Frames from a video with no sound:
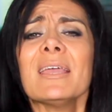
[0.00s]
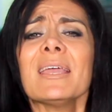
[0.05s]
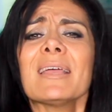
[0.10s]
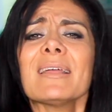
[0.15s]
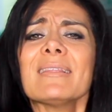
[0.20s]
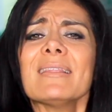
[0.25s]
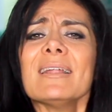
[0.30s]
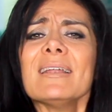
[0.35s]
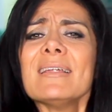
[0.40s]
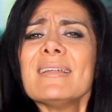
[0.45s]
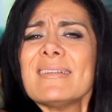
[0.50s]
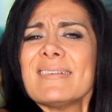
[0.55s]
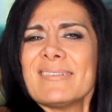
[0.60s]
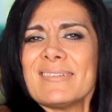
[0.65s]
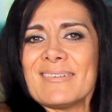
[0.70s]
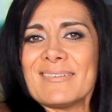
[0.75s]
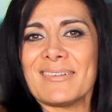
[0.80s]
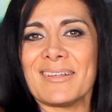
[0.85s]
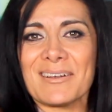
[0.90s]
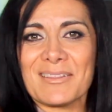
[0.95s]
¿Y qué tal en
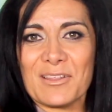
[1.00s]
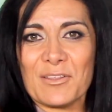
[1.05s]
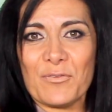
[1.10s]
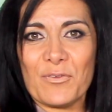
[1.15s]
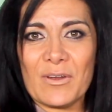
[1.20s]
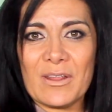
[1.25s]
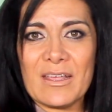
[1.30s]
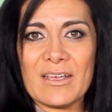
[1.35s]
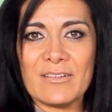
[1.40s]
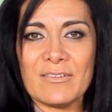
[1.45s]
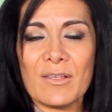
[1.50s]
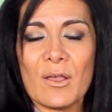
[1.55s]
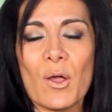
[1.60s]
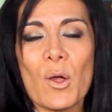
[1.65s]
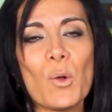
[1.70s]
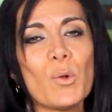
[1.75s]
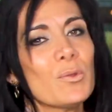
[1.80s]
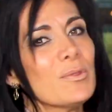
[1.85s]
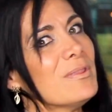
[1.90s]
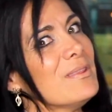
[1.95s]
estas tardes frías?
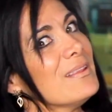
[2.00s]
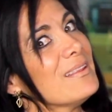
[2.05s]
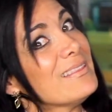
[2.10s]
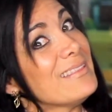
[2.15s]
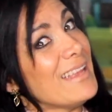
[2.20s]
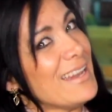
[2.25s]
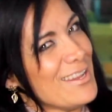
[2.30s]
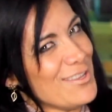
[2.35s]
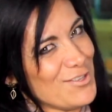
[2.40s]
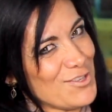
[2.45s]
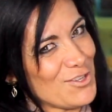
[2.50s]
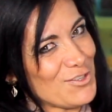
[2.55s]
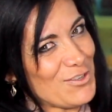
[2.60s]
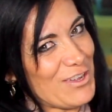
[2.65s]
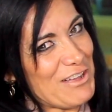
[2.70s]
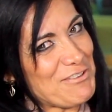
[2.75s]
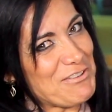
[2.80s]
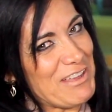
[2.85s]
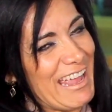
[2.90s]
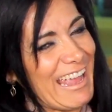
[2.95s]
Un delicioso
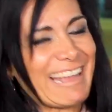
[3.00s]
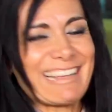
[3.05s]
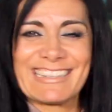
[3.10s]
café.